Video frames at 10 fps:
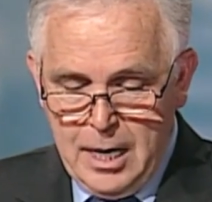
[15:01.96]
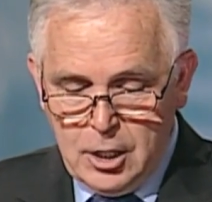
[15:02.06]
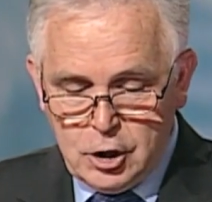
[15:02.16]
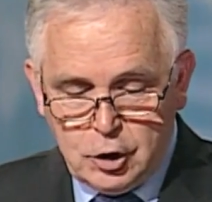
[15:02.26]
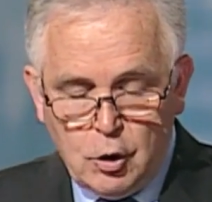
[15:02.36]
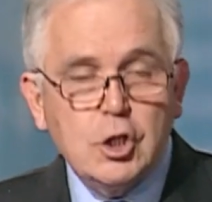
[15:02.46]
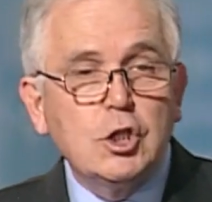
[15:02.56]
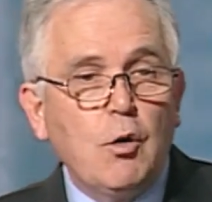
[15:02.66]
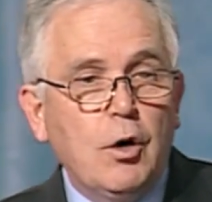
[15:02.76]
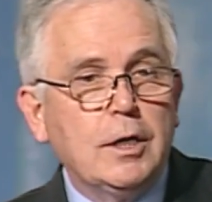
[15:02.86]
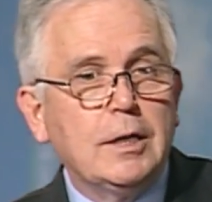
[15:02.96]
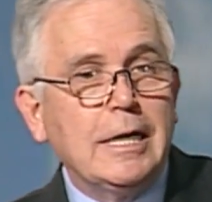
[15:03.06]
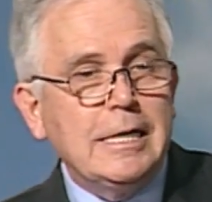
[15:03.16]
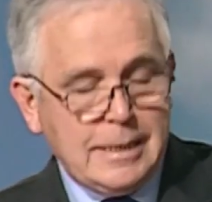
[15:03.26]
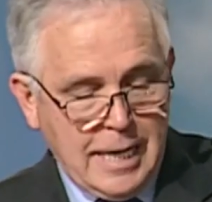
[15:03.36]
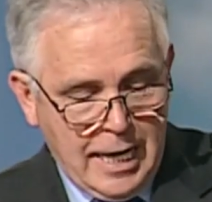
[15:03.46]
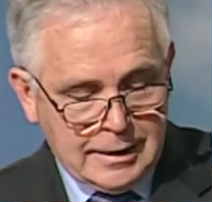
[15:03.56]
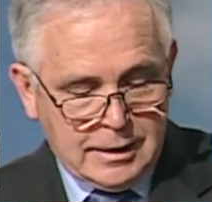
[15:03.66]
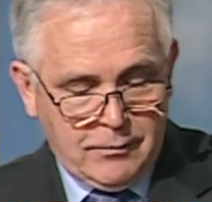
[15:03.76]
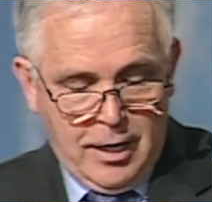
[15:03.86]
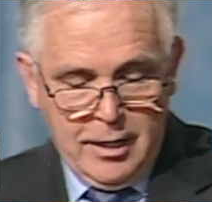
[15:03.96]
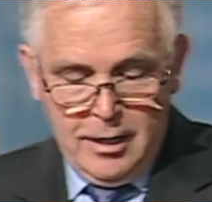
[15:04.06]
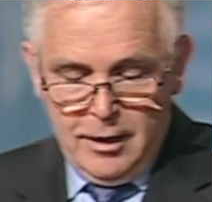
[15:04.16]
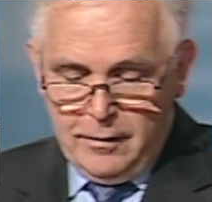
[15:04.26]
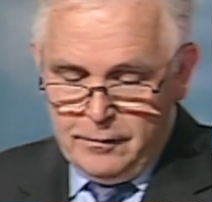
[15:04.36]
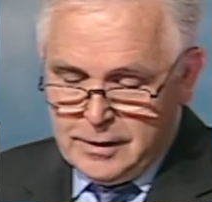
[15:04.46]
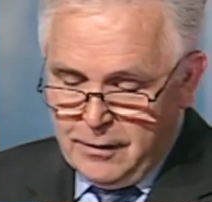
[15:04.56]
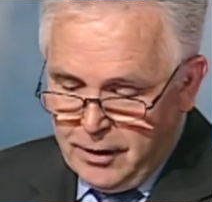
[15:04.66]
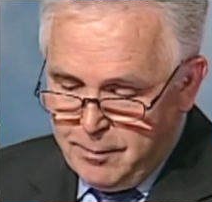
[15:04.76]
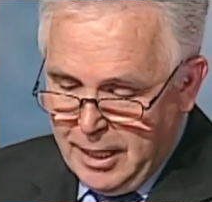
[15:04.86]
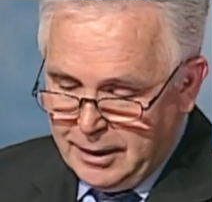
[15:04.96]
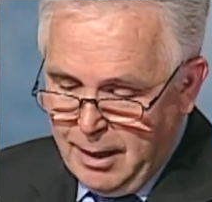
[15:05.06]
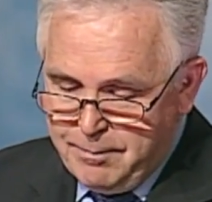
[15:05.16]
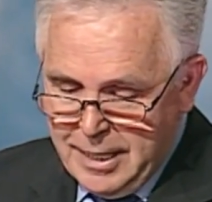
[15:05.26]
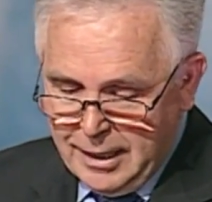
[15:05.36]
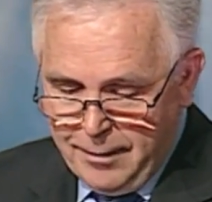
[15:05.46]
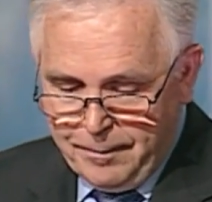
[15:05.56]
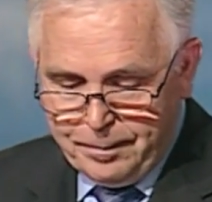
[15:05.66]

Что стоит христианство в современном мире?